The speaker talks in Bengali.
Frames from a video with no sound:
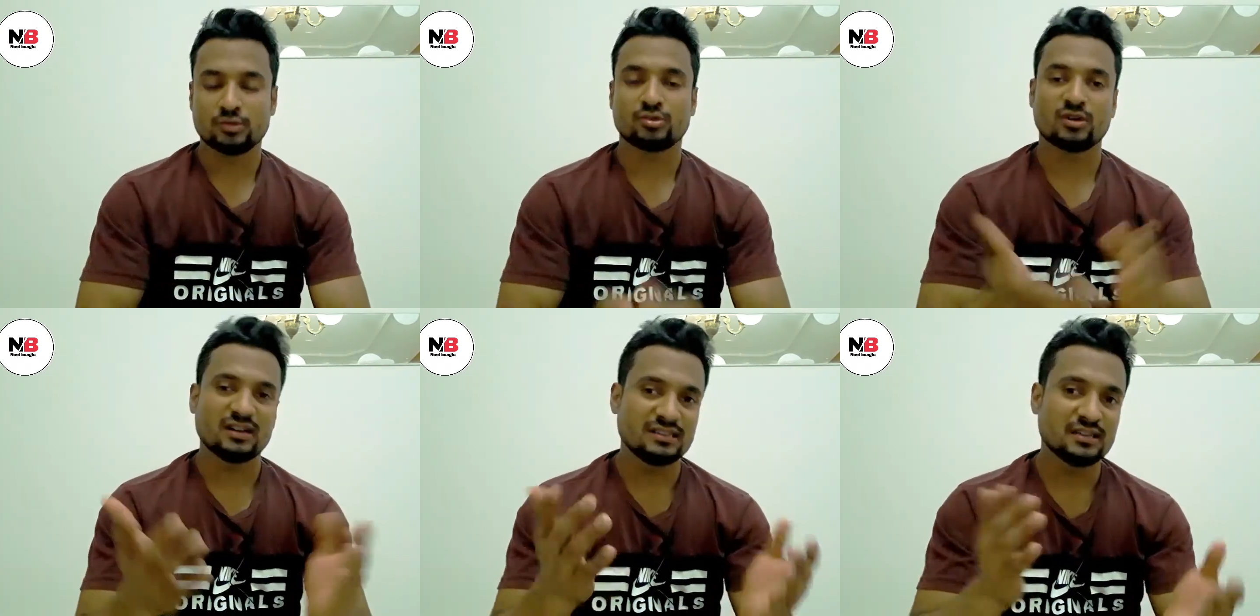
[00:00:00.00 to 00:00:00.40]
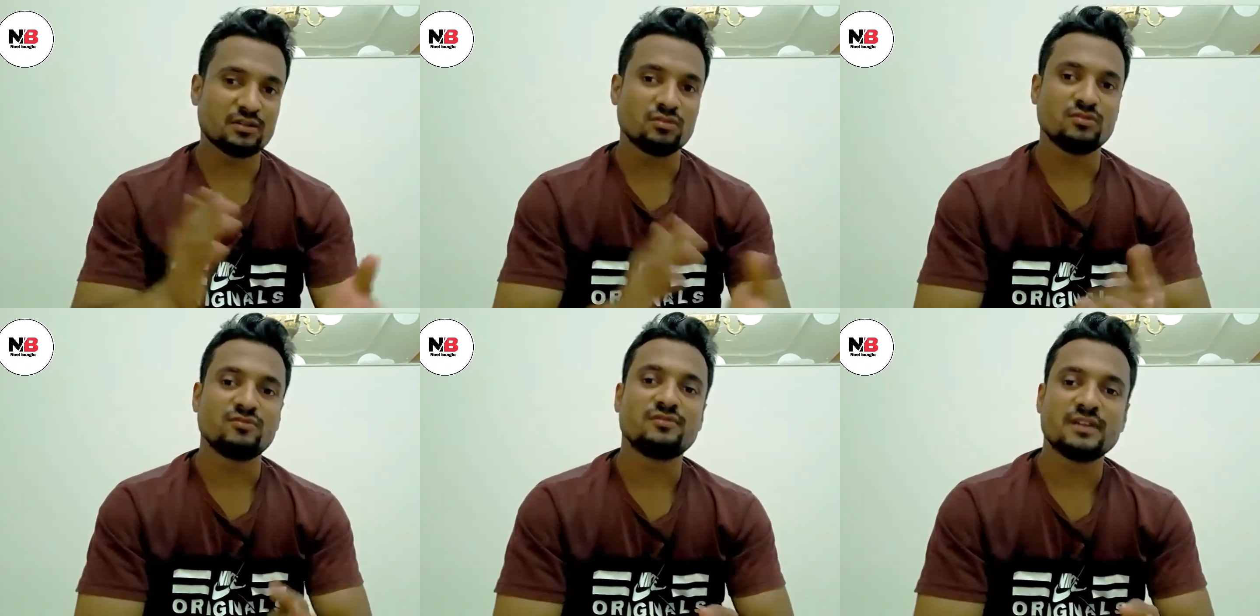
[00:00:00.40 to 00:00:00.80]
তবে
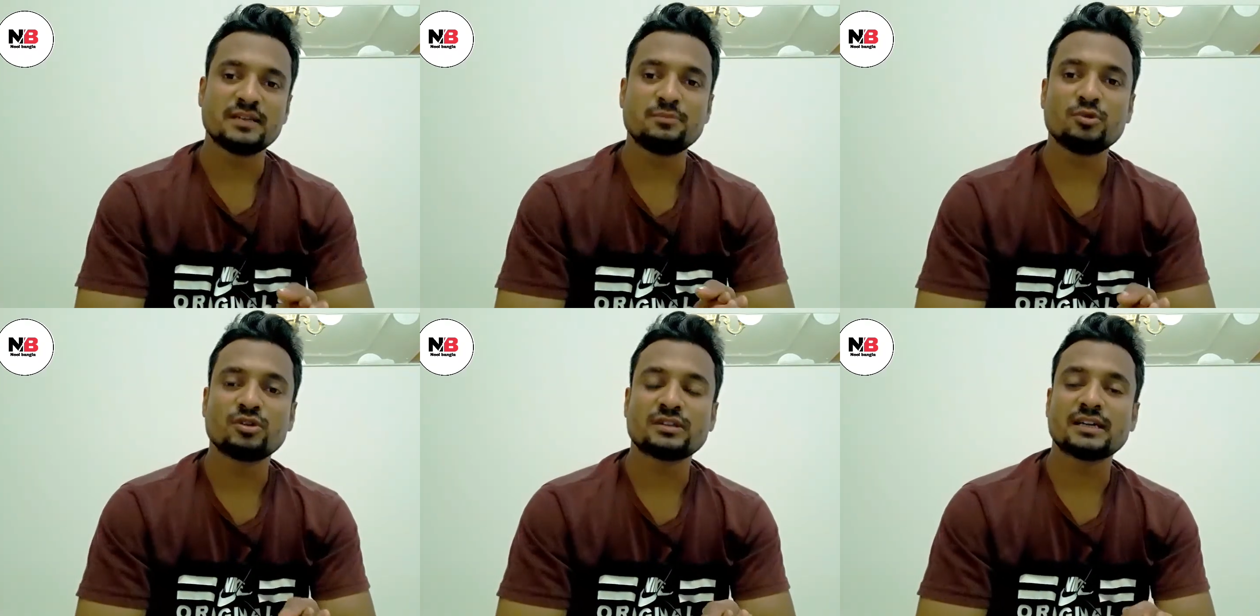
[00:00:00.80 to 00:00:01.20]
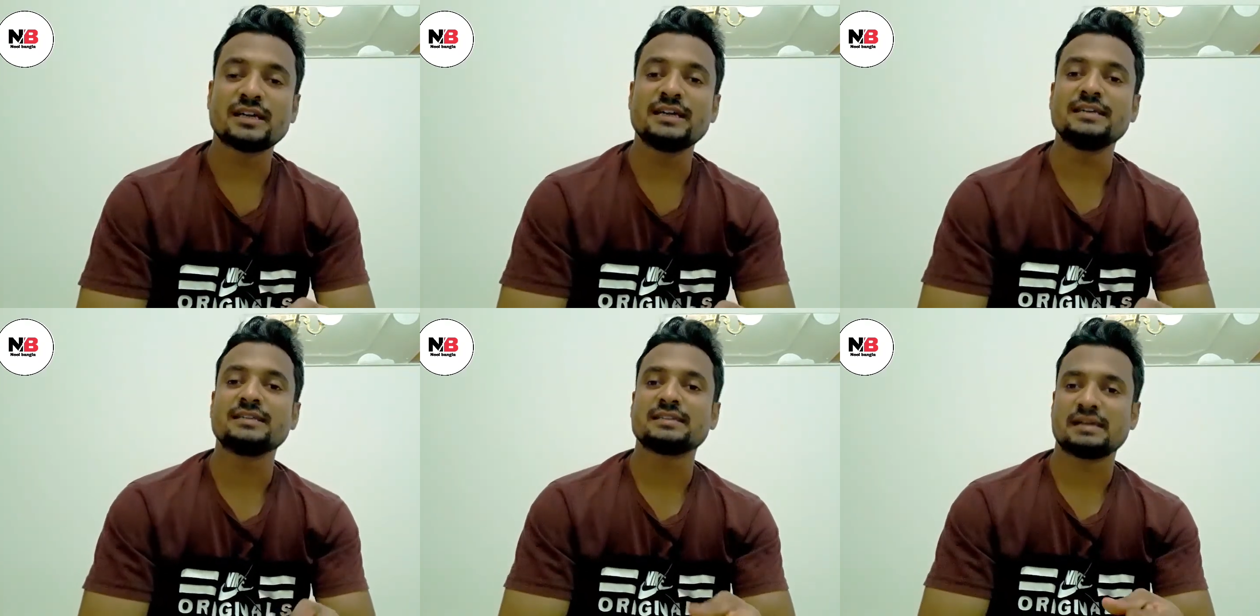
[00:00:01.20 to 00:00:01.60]
দেখুন ফেসবুক
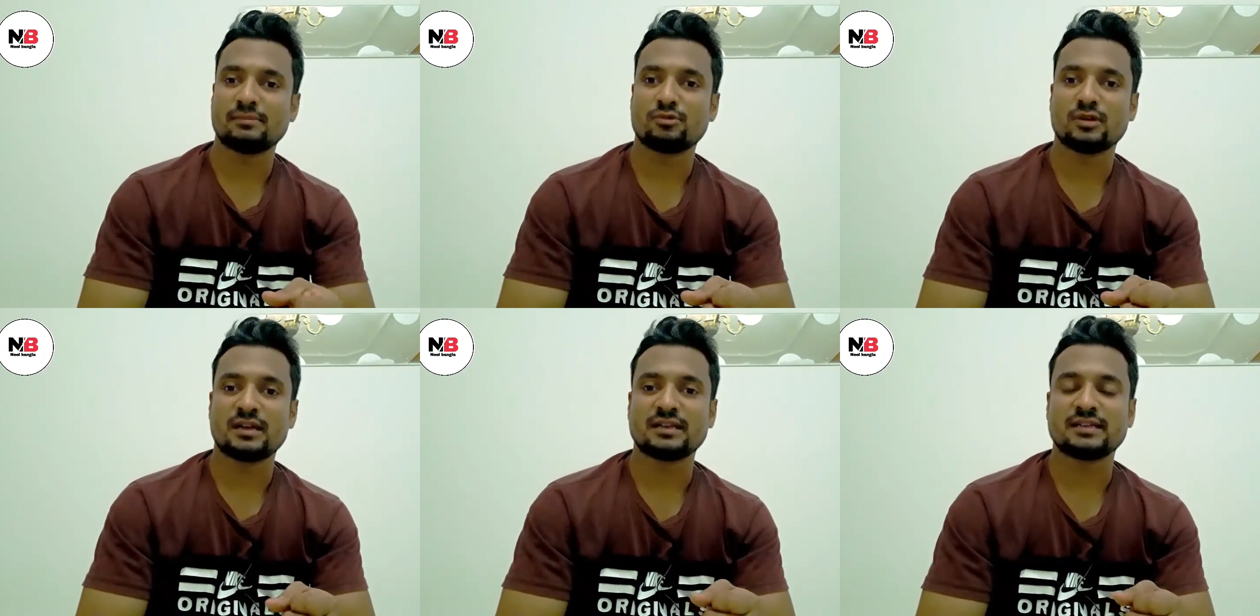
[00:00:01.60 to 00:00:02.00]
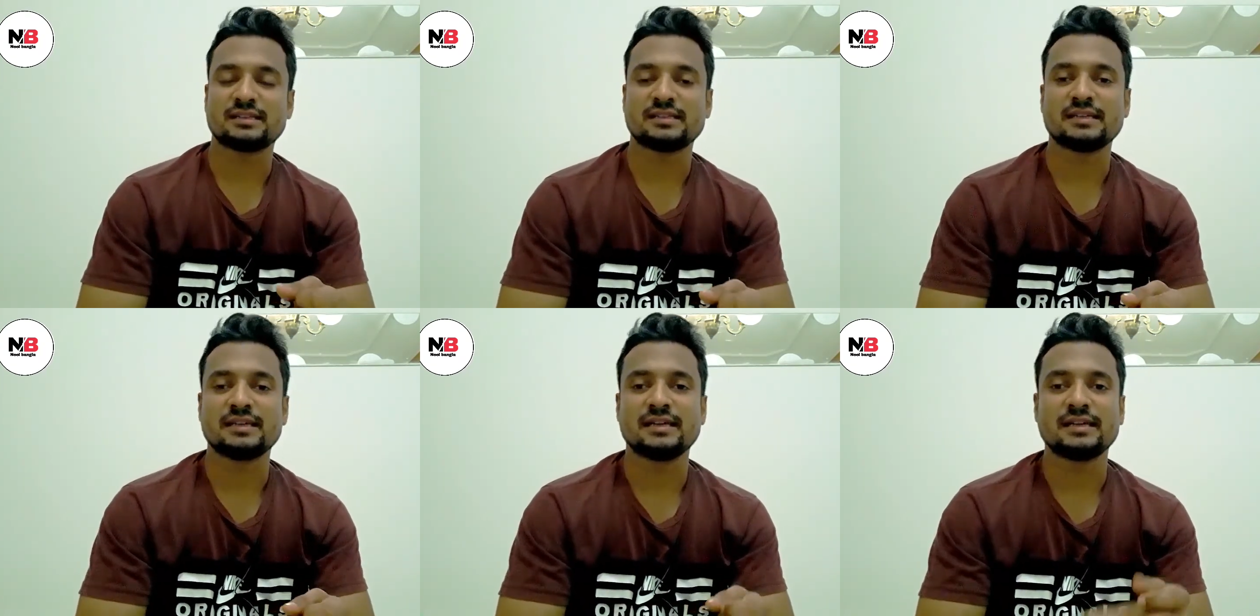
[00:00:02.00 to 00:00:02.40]
থেকে ইনকাম করার
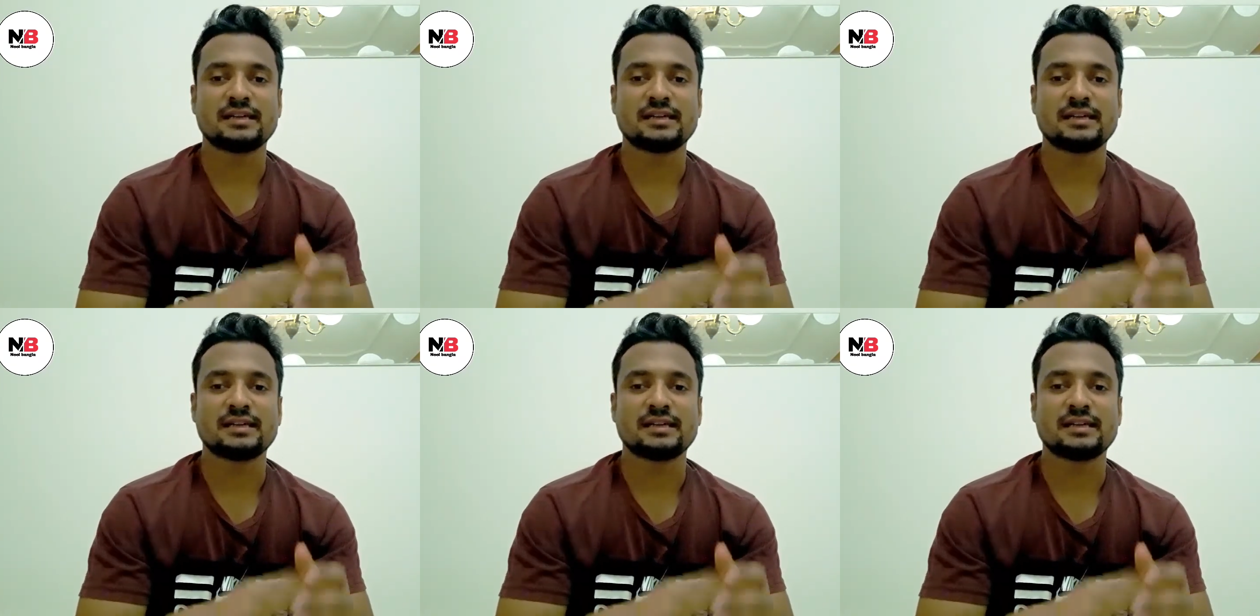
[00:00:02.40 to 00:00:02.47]
ক্ষেত্রে